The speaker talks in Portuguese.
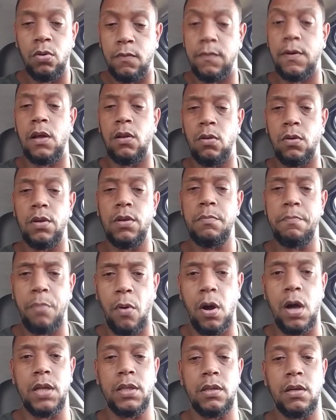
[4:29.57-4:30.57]
O valor
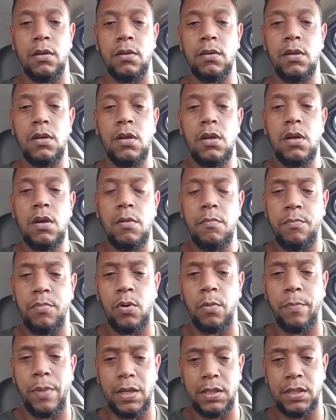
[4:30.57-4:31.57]
importa
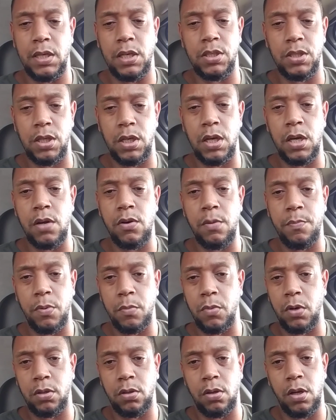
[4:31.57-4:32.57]
para o passageiro e
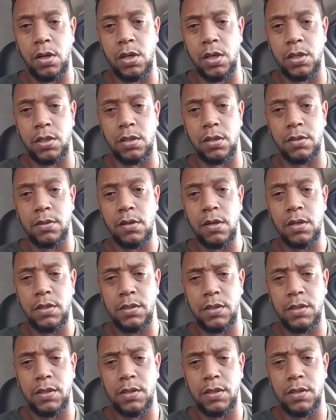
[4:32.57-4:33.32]
para os motoristas,